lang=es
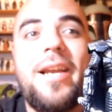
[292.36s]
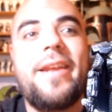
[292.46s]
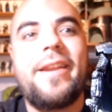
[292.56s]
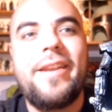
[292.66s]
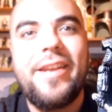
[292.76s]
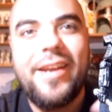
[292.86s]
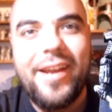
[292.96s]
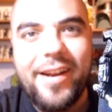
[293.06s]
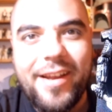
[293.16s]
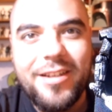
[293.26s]

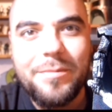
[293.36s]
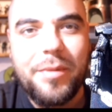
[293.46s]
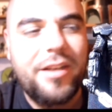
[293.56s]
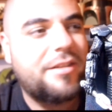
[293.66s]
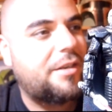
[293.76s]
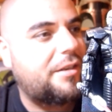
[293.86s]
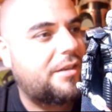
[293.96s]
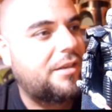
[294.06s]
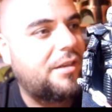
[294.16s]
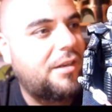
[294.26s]
alienígenas para ser
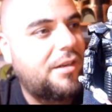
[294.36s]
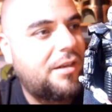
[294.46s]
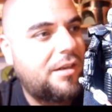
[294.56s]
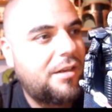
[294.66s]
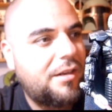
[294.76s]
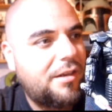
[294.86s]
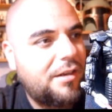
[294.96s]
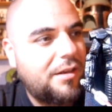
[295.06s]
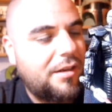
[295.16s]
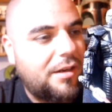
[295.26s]

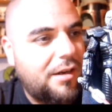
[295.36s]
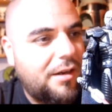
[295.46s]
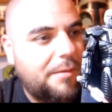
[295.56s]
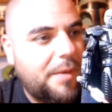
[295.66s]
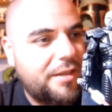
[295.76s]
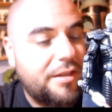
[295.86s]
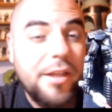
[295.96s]
ah, más